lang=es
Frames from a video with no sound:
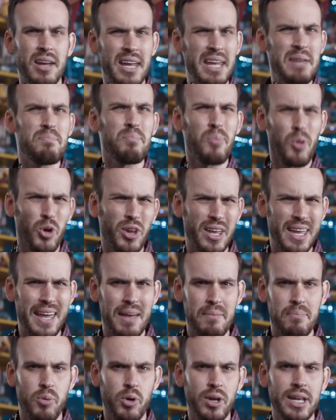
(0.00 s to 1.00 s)
¿Y por
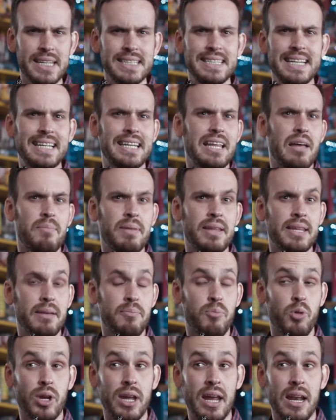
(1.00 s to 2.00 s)
qué? ¿Por qué
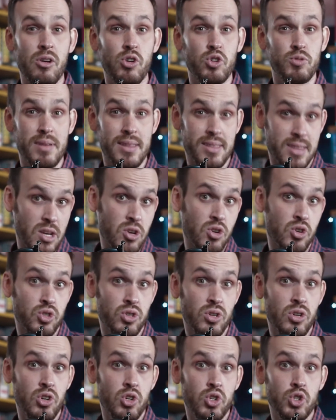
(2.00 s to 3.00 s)
exactamente? ¿Porque los
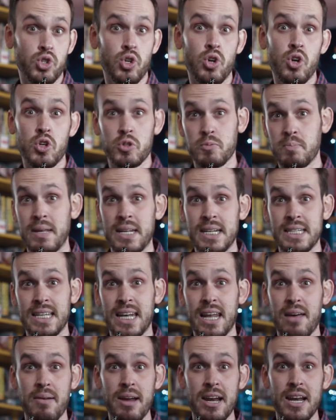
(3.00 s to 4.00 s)
vecinos son los padres
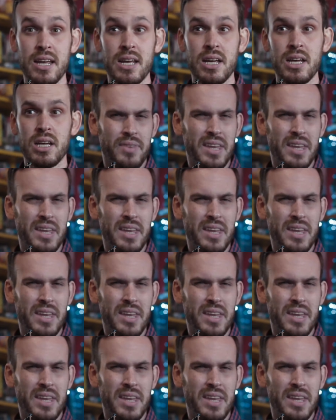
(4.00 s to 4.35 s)
de Anabel?